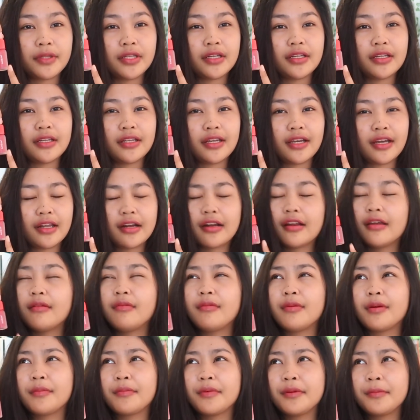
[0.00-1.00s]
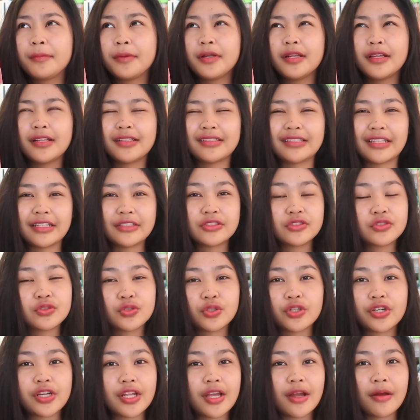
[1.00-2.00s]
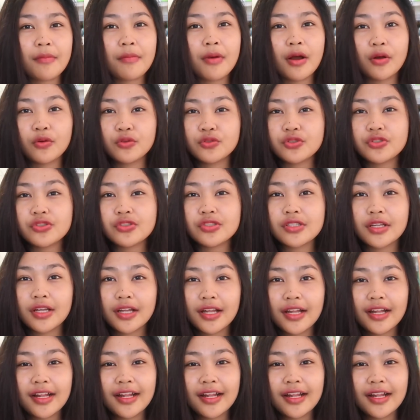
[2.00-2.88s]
tint ini karena emang bener-bener teksturnya bagus